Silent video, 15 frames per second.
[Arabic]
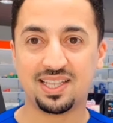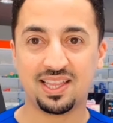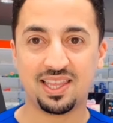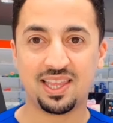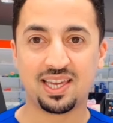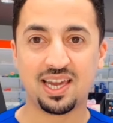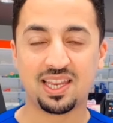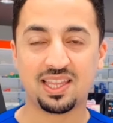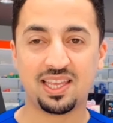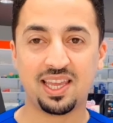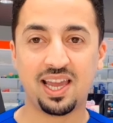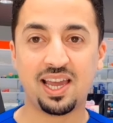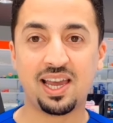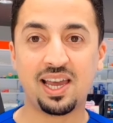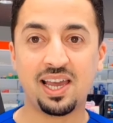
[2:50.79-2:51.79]
اللي ذكرت
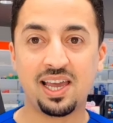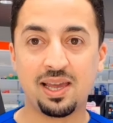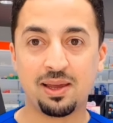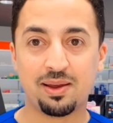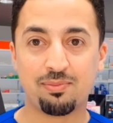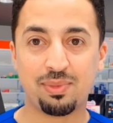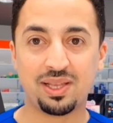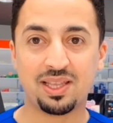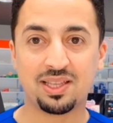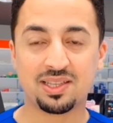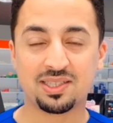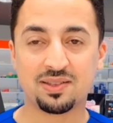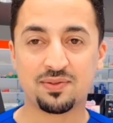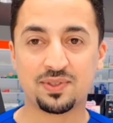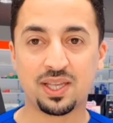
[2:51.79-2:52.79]
اياها ماده
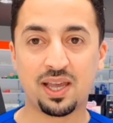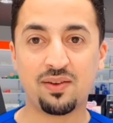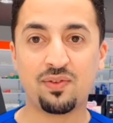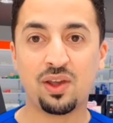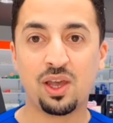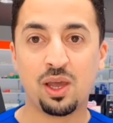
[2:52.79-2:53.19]
الصفصاف